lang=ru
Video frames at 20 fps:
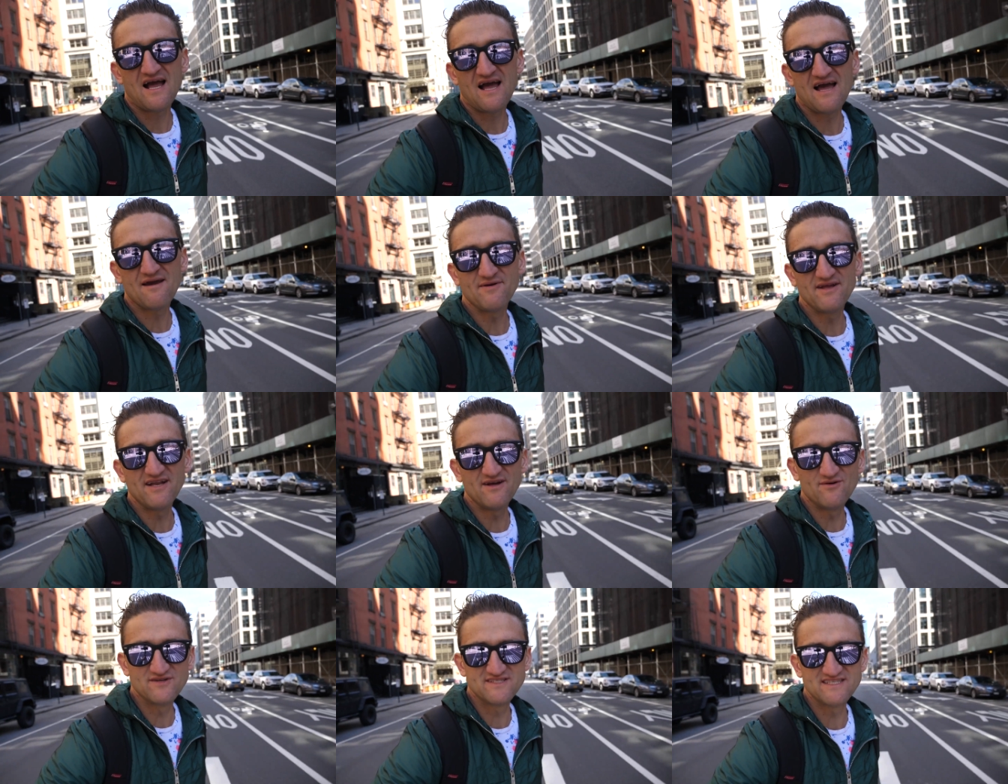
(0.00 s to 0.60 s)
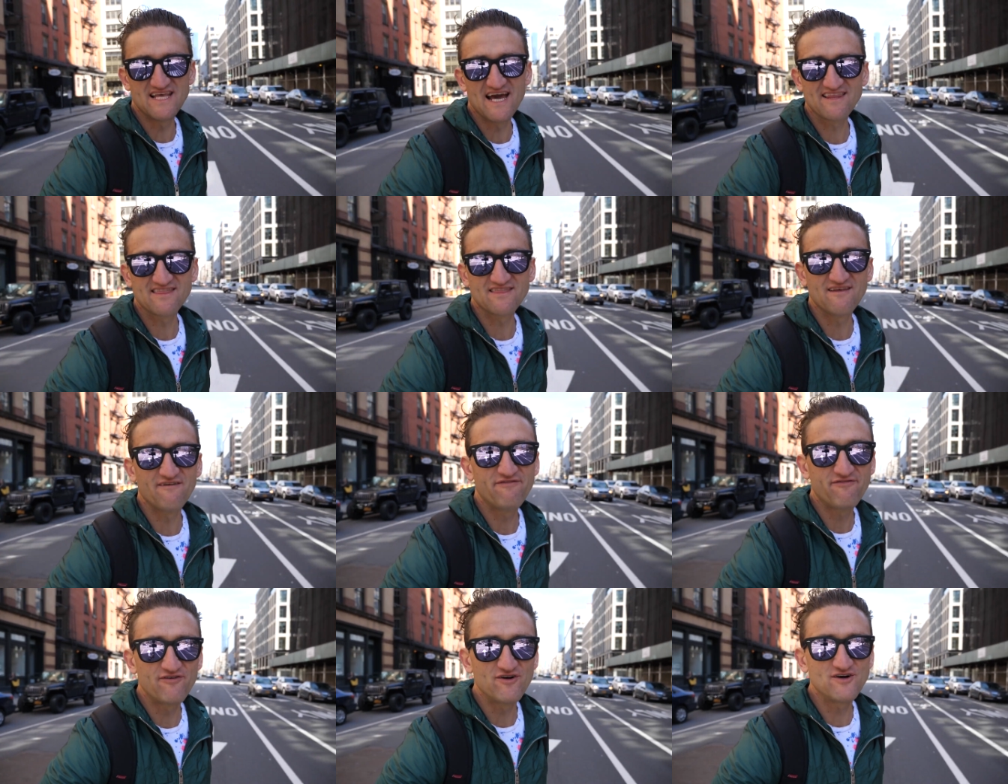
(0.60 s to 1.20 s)
Но ну, это был
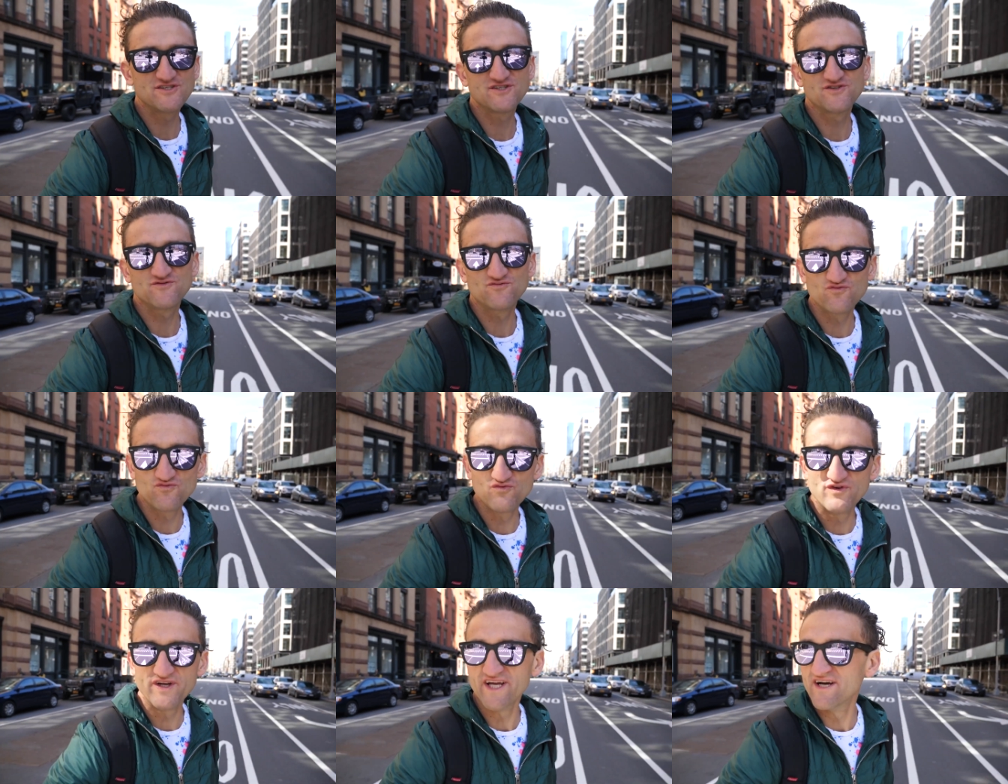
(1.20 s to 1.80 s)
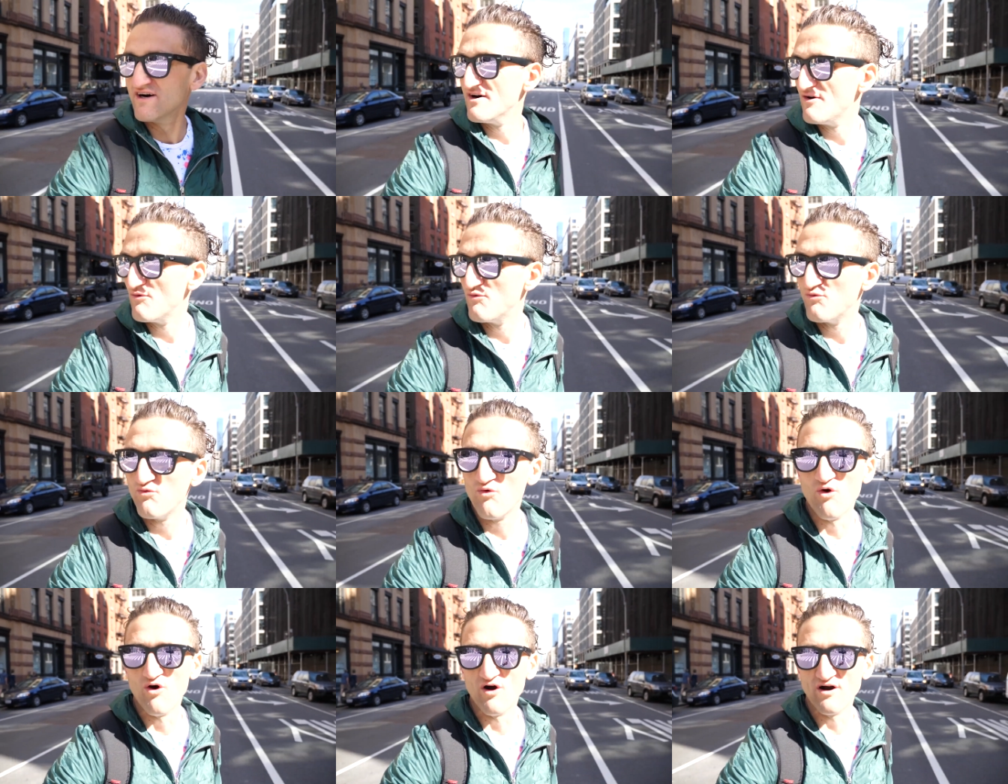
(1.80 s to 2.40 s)
первый реально теплый,
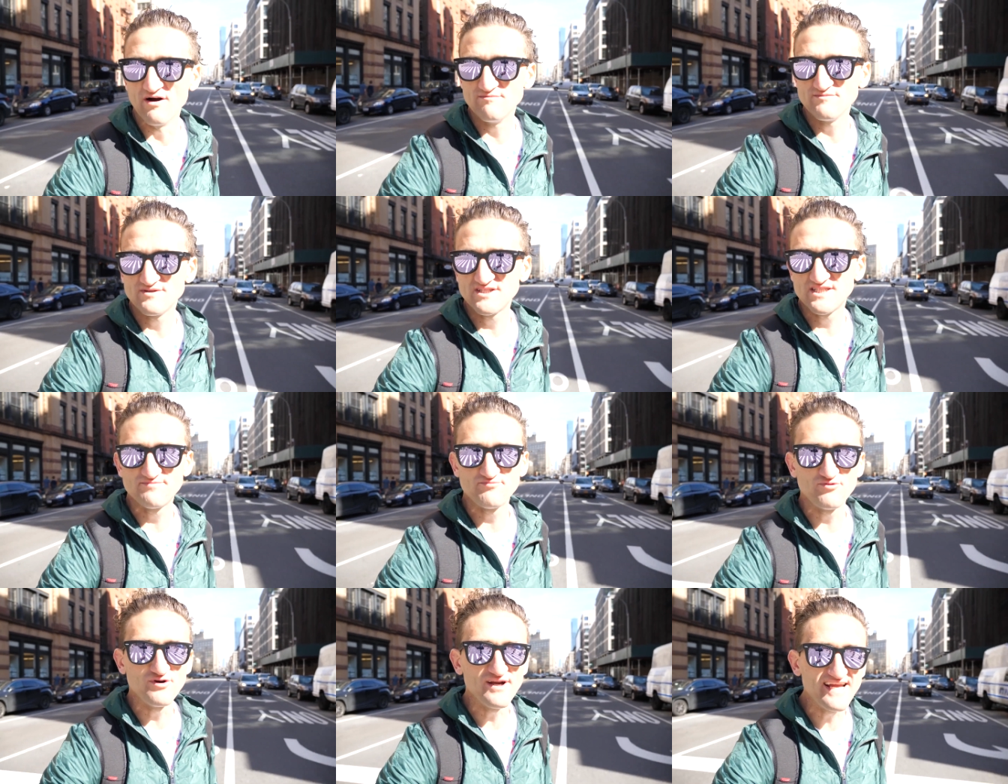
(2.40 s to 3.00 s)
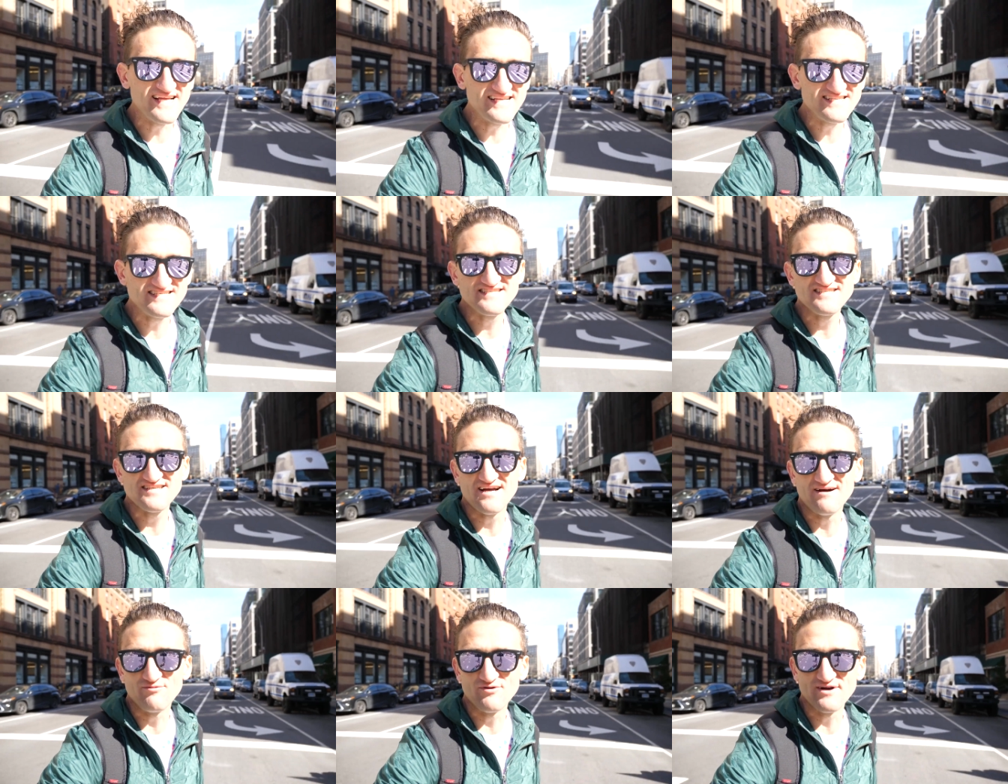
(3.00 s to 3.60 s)
весенний, даже
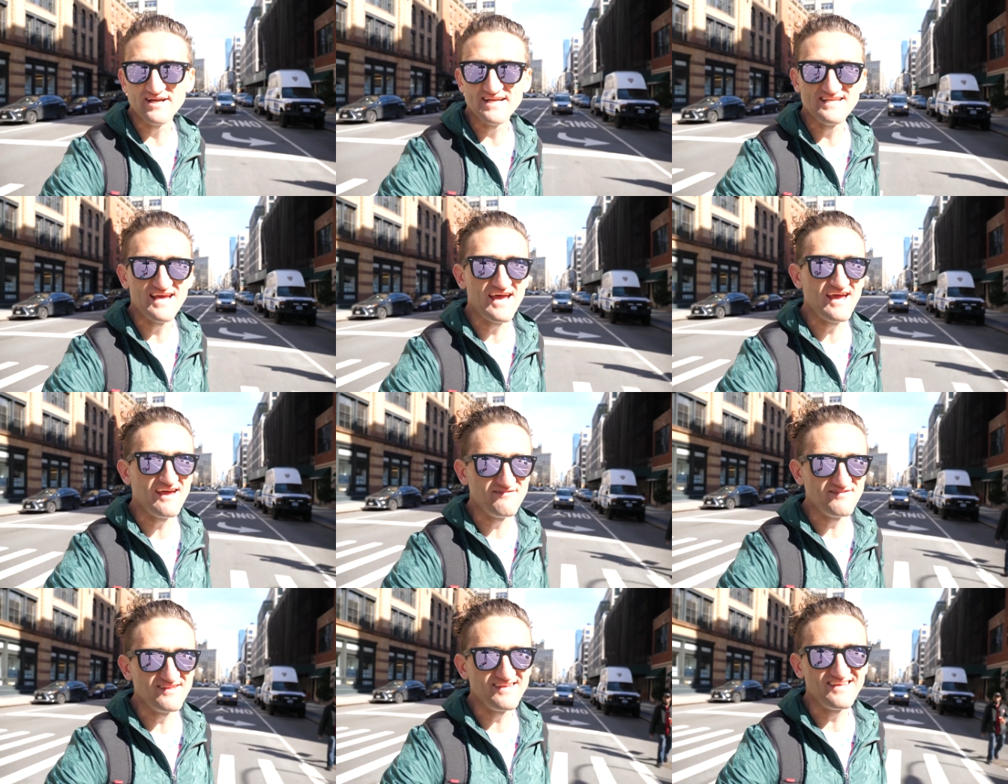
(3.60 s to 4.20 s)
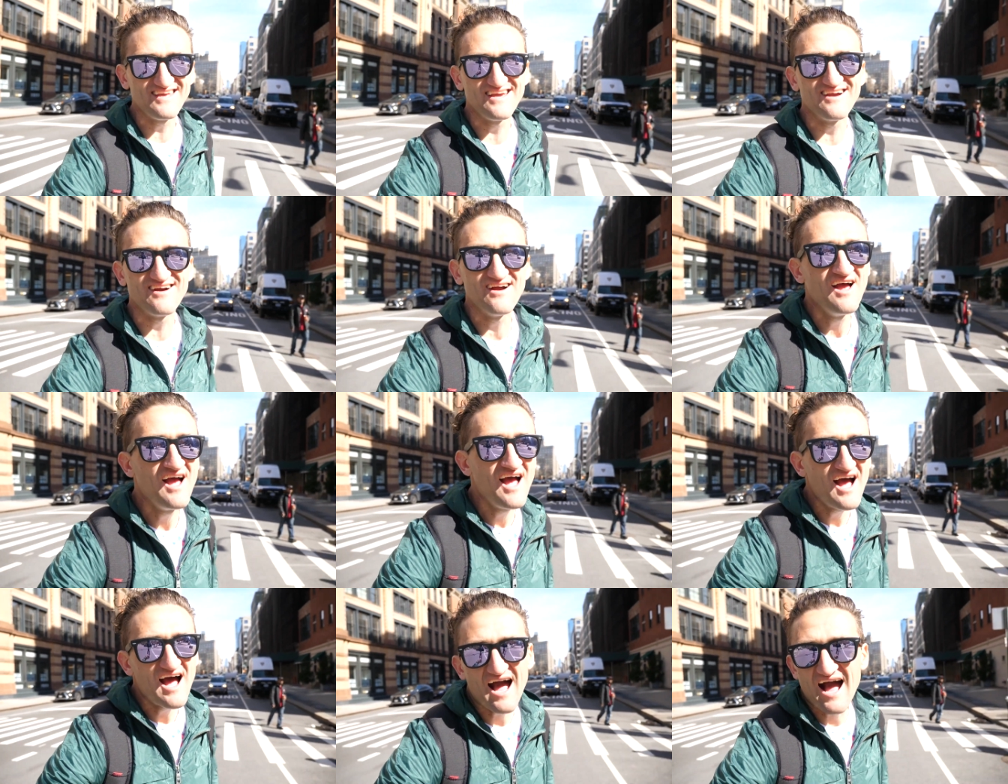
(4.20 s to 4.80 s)
летний денек в
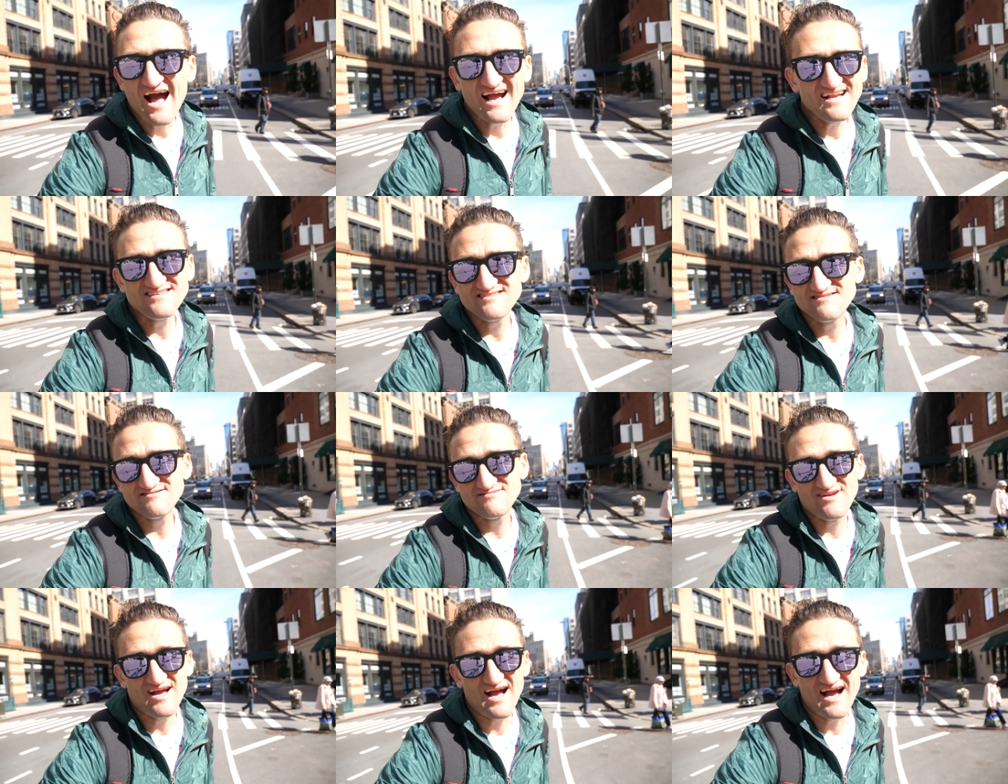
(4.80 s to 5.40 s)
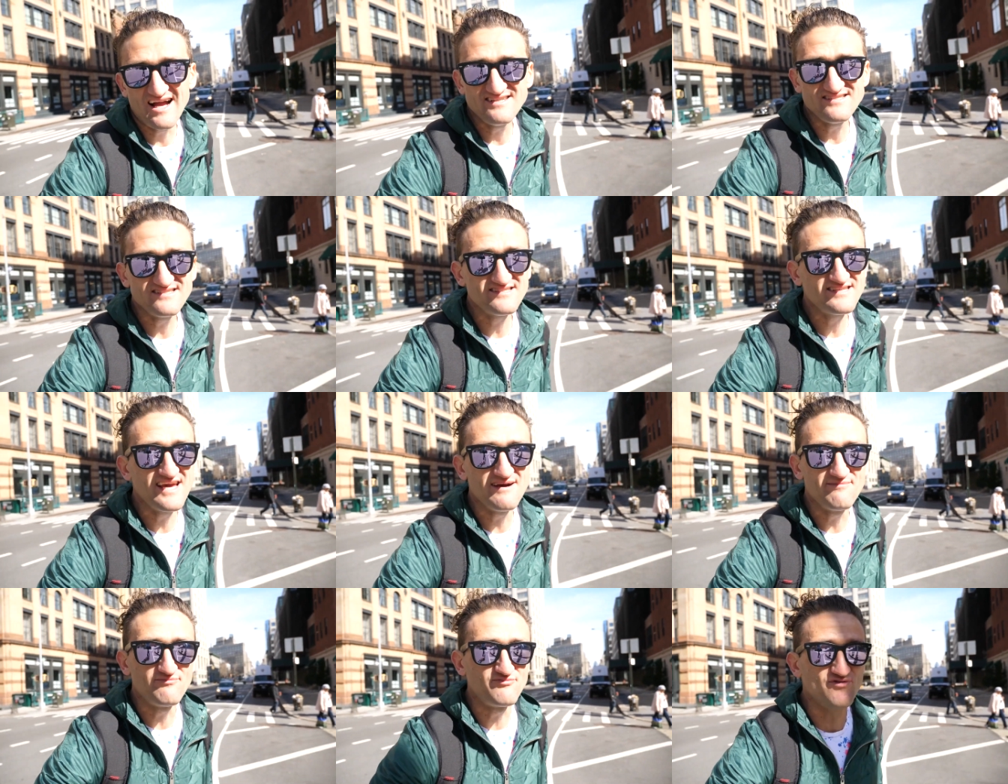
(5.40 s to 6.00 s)
году. Я, про... Я
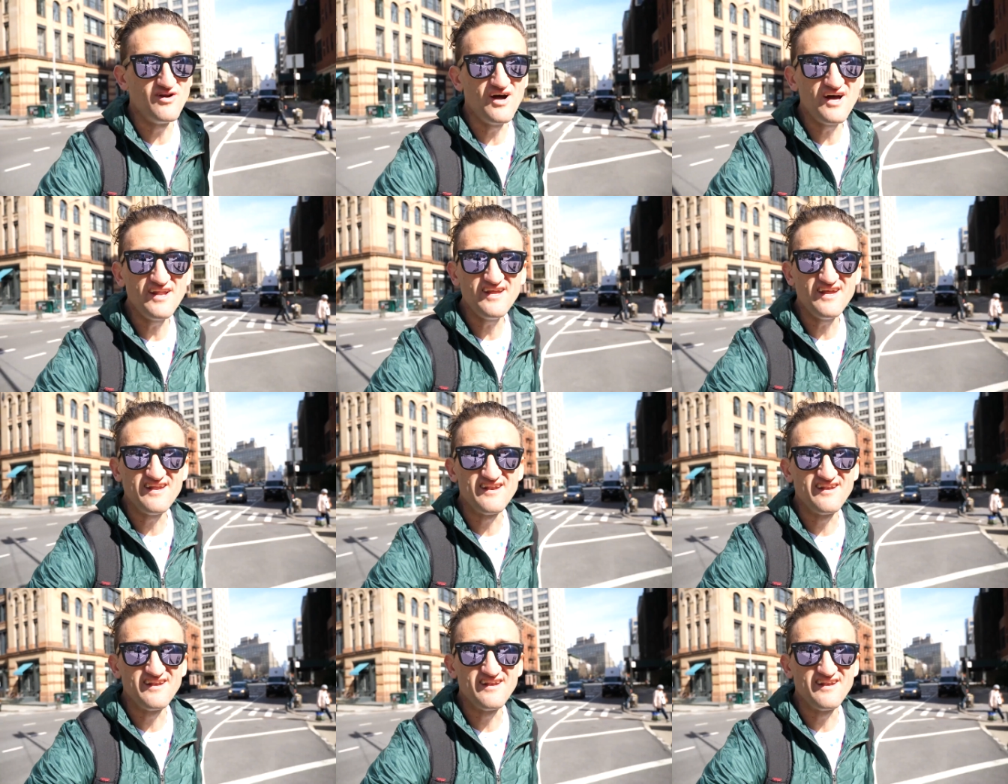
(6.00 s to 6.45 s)
просто бежал и